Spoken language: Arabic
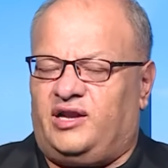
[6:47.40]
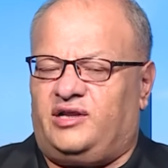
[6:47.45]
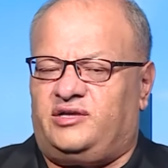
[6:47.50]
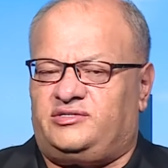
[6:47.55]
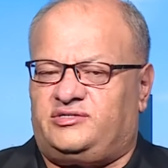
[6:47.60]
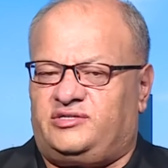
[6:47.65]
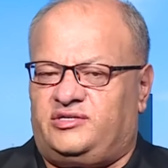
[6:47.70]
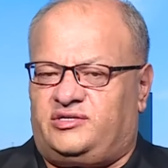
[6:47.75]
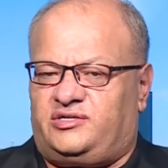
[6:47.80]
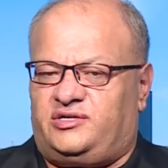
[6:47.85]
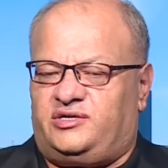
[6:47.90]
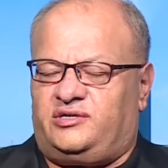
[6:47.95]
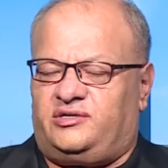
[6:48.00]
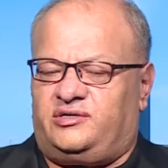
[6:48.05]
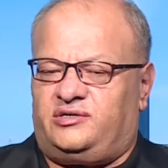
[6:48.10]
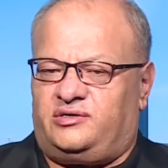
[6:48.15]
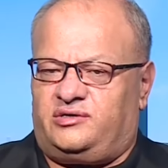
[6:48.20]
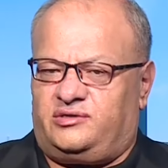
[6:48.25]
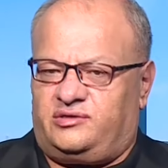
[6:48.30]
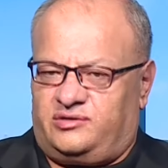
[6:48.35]
اهلا ستي
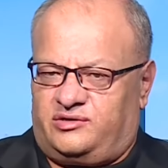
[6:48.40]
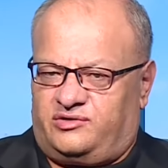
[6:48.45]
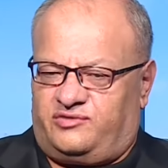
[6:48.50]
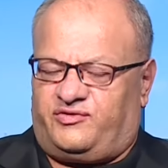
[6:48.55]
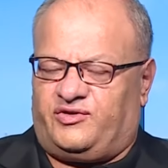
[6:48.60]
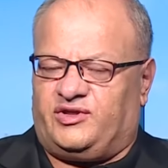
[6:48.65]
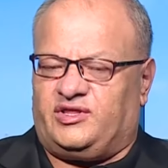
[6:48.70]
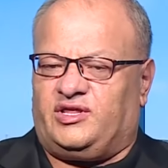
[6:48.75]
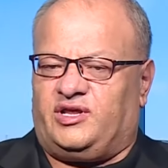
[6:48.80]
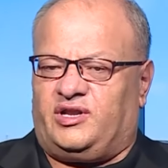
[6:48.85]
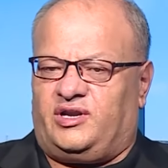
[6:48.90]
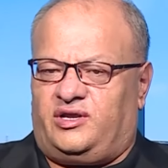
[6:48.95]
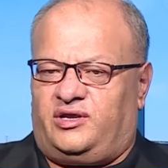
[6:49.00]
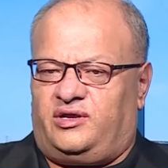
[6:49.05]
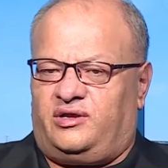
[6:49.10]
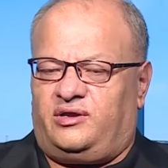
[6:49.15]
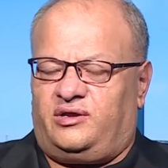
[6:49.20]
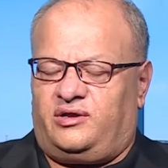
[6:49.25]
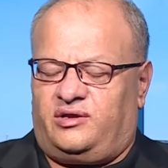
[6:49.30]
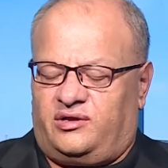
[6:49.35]
تفضل
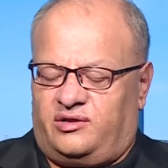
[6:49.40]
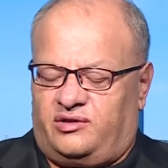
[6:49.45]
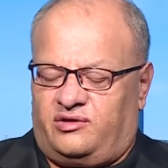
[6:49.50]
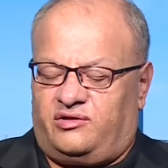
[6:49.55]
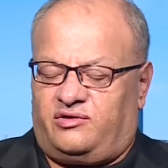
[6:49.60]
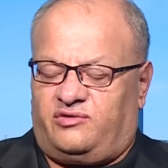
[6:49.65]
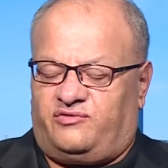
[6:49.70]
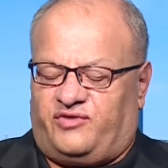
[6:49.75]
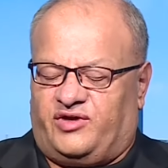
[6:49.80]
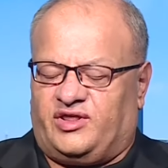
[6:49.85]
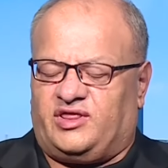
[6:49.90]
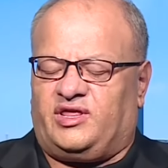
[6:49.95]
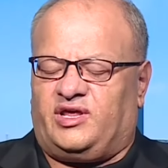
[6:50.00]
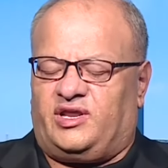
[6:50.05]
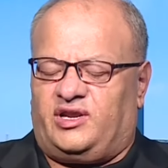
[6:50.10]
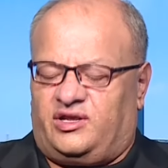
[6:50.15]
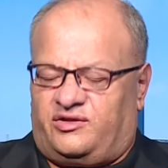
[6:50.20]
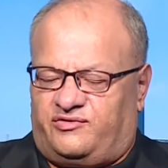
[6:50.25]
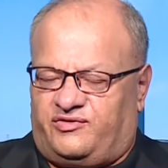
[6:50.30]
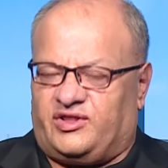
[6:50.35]
طيب هل يمكن الاجابه
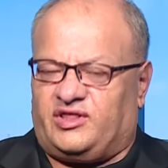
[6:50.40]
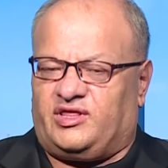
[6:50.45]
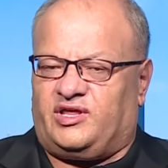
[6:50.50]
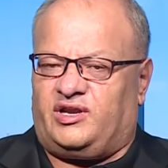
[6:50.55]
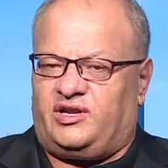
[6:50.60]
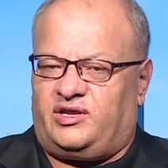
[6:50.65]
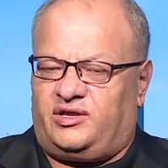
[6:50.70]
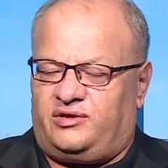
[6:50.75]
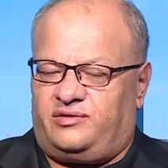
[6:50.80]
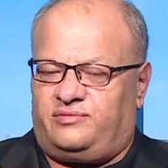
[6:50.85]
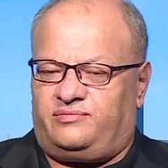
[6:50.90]
عن عن